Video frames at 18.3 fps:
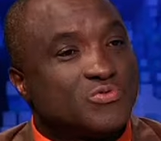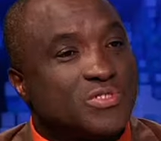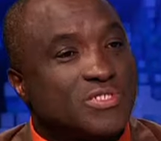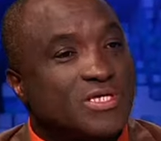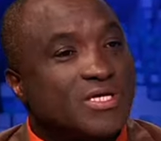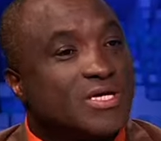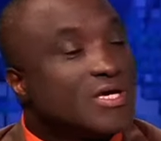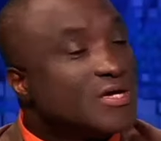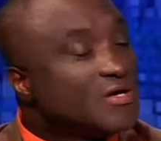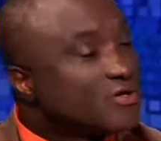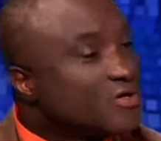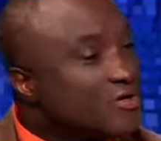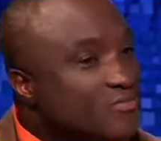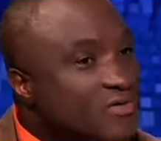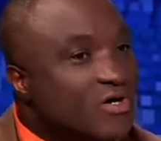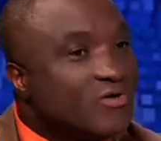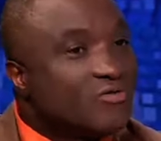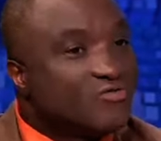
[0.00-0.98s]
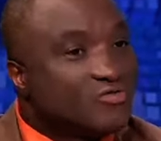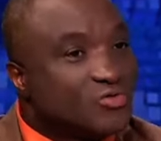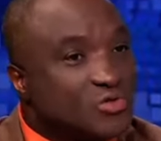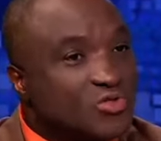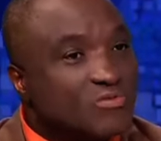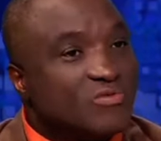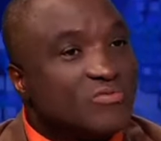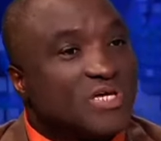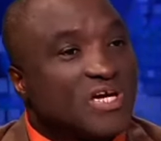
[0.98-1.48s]
souhaitez Comment,
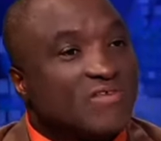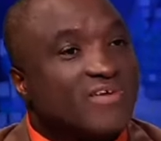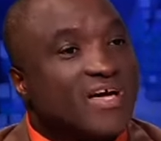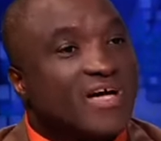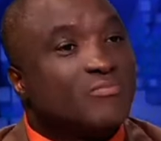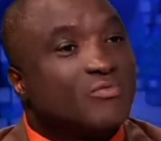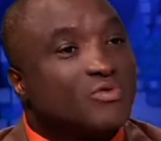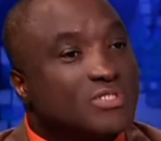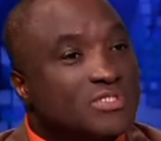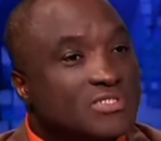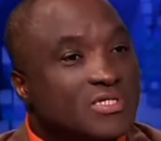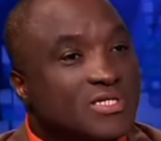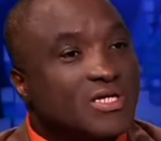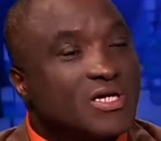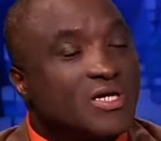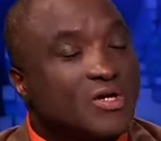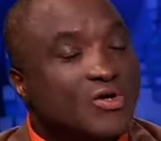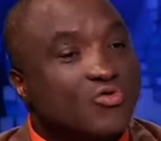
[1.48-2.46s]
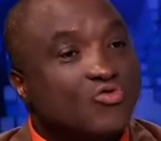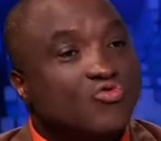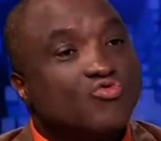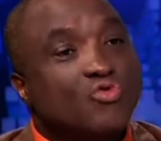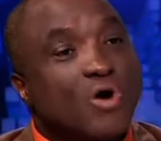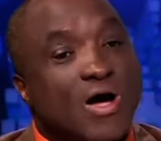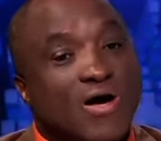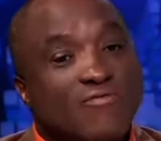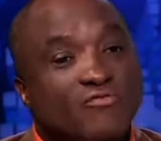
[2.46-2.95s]
justement, vous arrivez à harmoniser
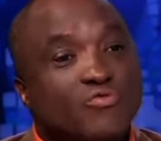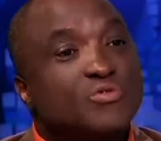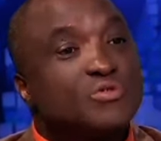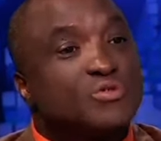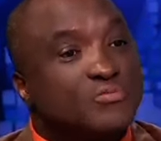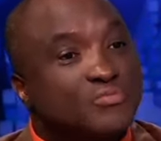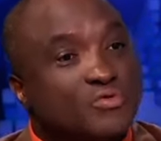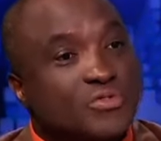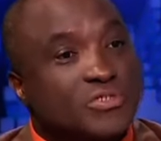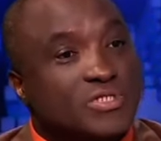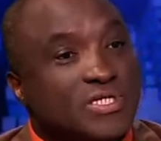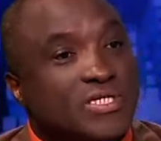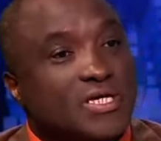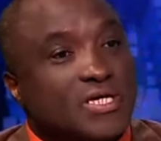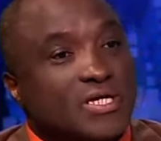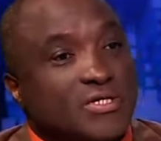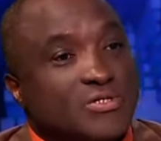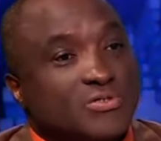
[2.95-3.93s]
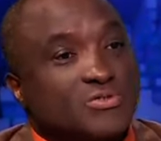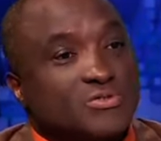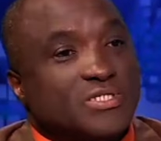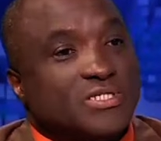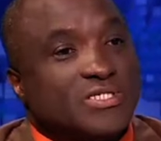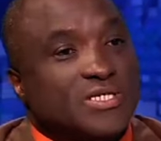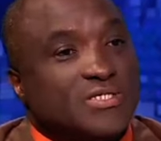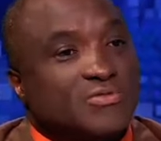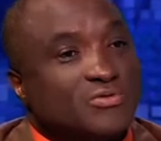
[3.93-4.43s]
ou à vous opposer sur
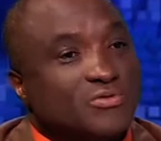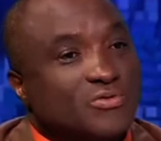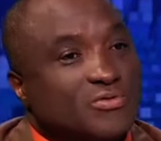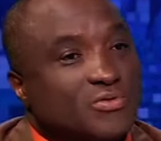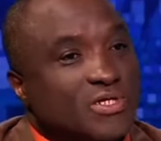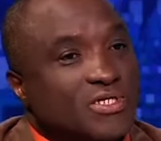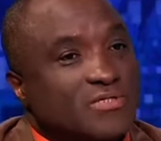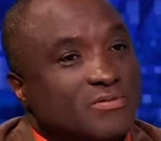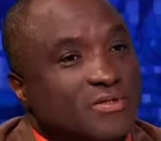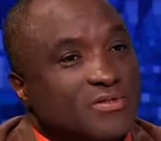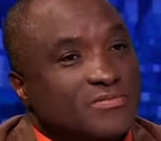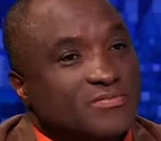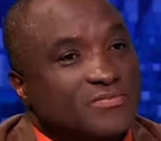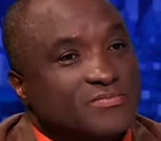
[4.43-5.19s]
cette question du tourisme